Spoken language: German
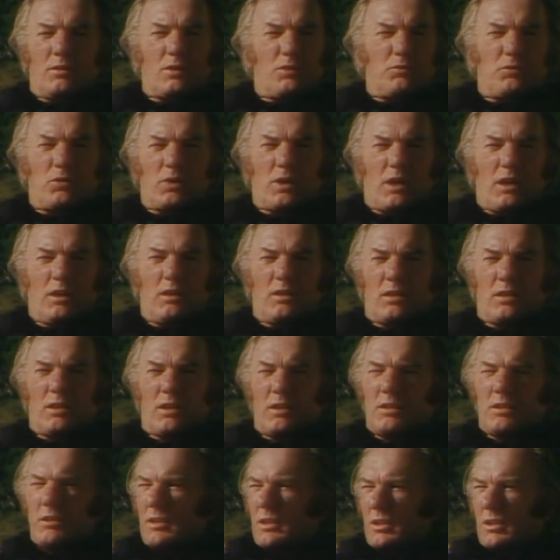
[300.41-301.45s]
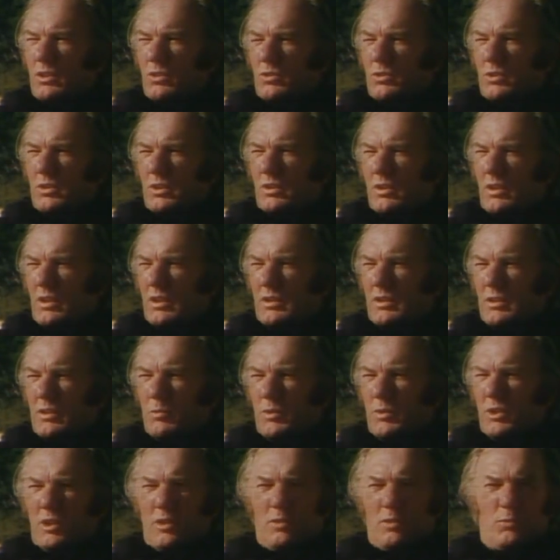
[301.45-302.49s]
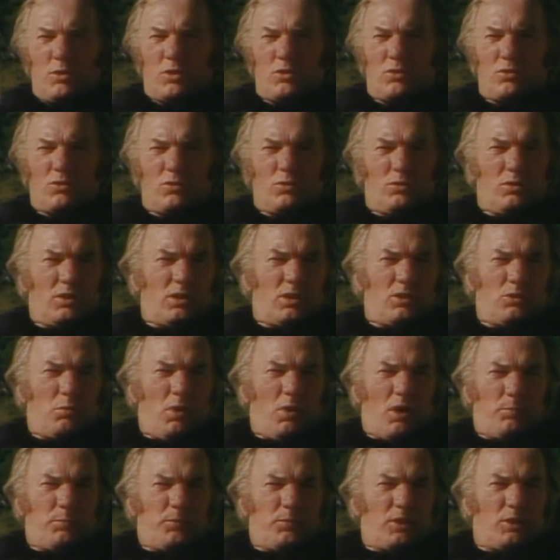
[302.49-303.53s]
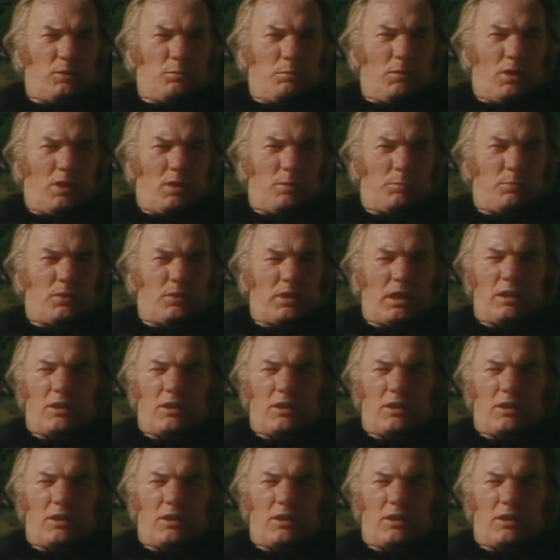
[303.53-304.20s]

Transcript: Und davon gehen die Kritiker und die Leute, mit denen man zu tun hat, überhaupt nicht mehr ab.